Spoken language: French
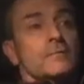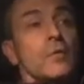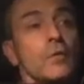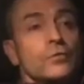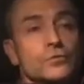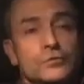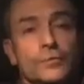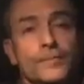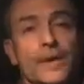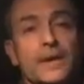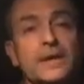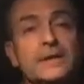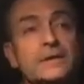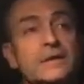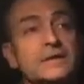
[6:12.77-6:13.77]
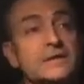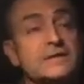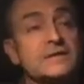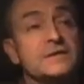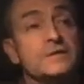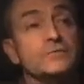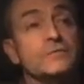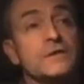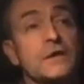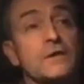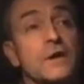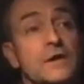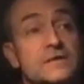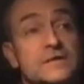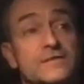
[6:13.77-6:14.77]
Bon, je parlais d'électricité tout à
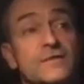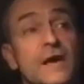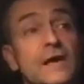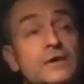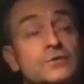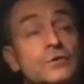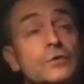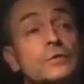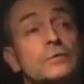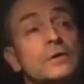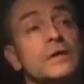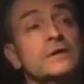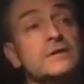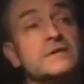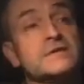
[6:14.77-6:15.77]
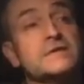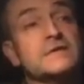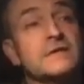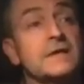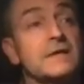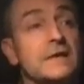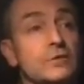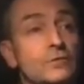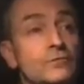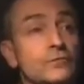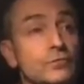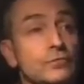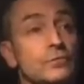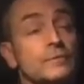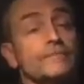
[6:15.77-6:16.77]
l'heure. C'est vrai que l'électricité est
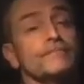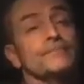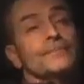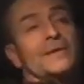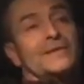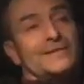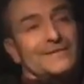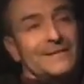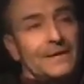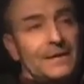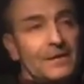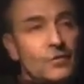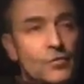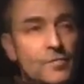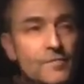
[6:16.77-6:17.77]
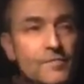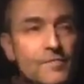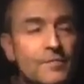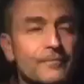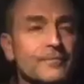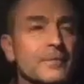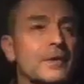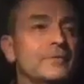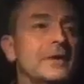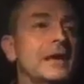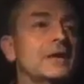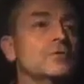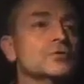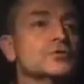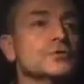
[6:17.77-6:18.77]
devenue le,
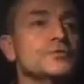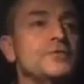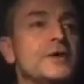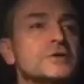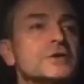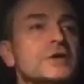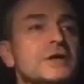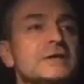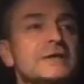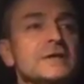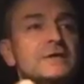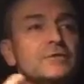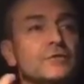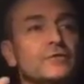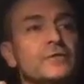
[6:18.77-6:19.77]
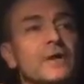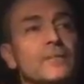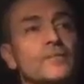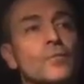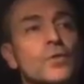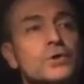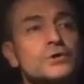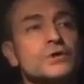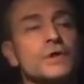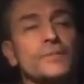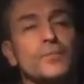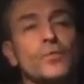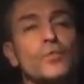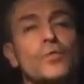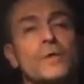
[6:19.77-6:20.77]
voilà, le chauffage électrique devient moins cher.
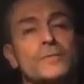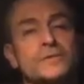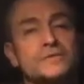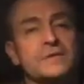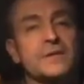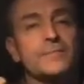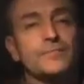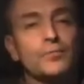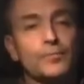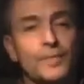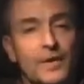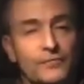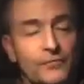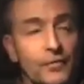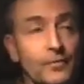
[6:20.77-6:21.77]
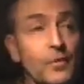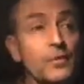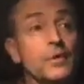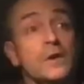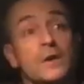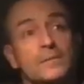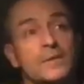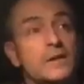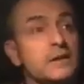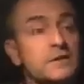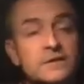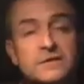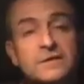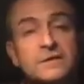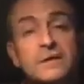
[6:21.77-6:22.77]
Pourquoi Parce qu'il est plus performant, mais
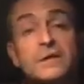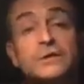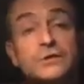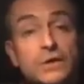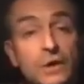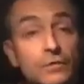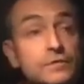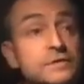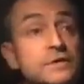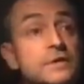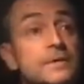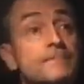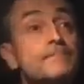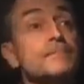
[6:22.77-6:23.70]
l'électricité est chère aussi.